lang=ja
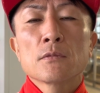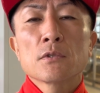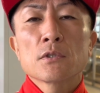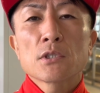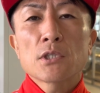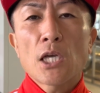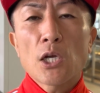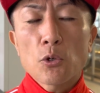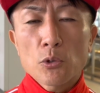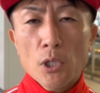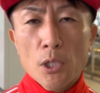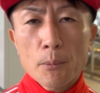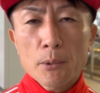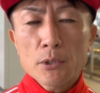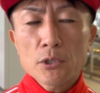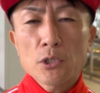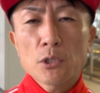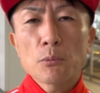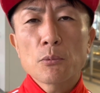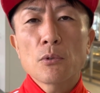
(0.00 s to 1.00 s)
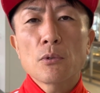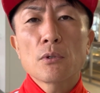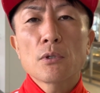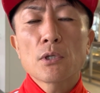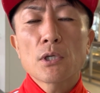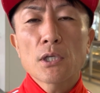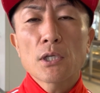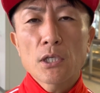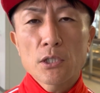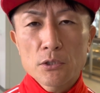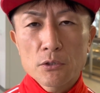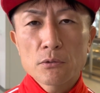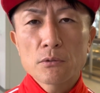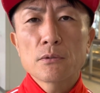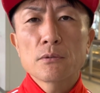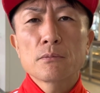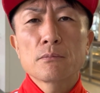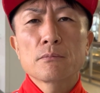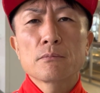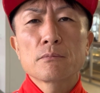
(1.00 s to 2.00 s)
最後になりますけども必ず
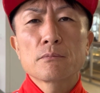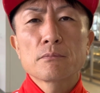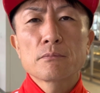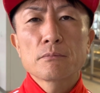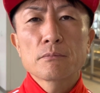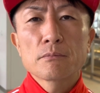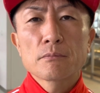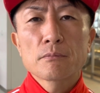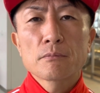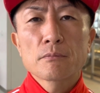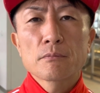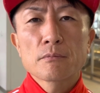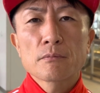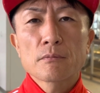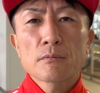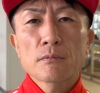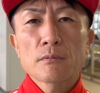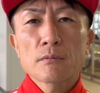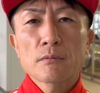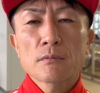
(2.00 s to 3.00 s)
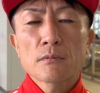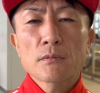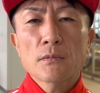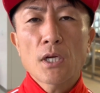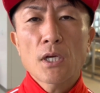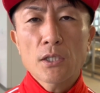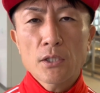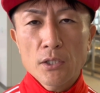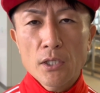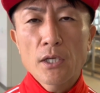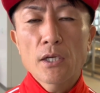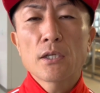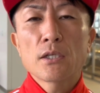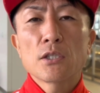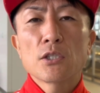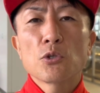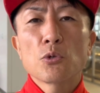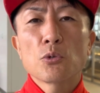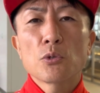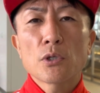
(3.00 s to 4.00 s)
買って
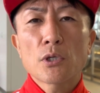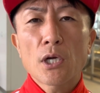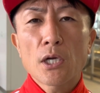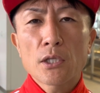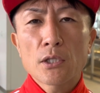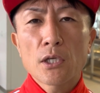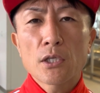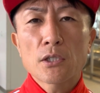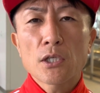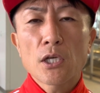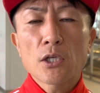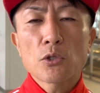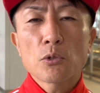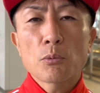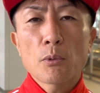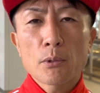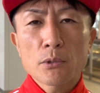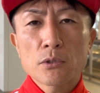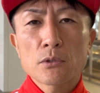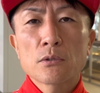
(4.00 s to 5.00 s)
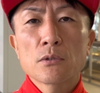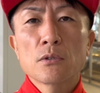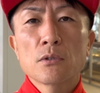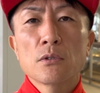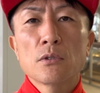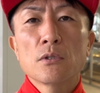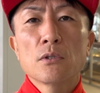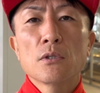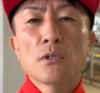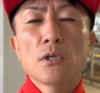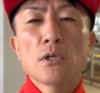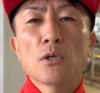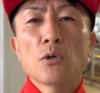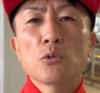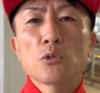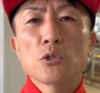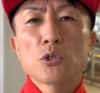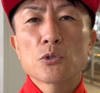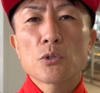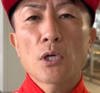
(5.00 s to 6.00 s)
日本に帰っていきたいと思います、えー、
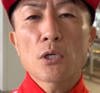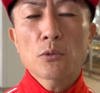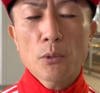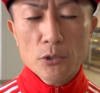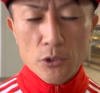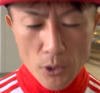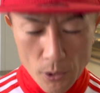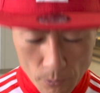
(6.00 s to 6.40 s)
本日はありがとうござ